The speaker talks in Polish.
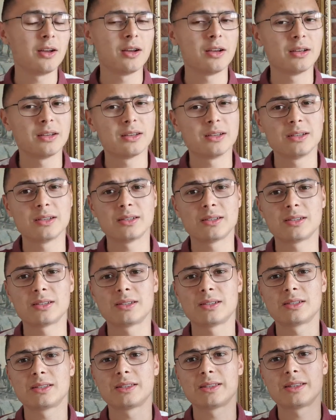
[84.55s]
e,
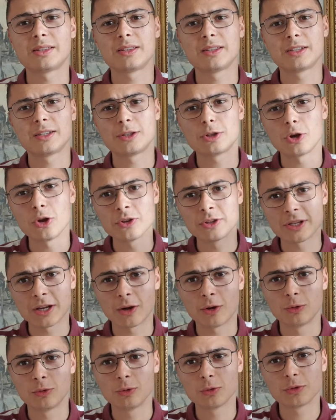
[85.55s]
Strąca
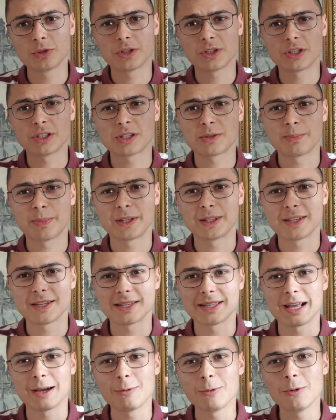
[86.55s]
on ludzi z
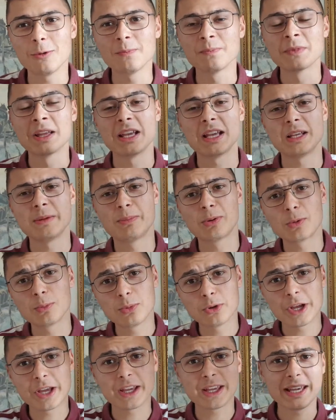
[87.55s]
piedestału i
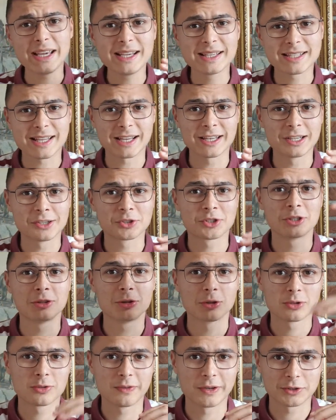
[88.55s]
próbuje ich zaniżyć
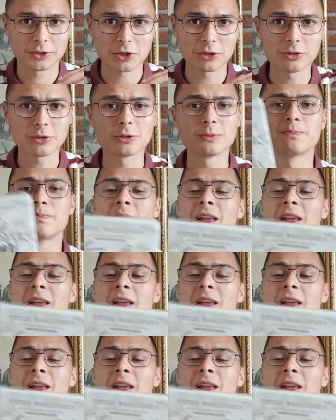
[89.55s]
do zwierząt,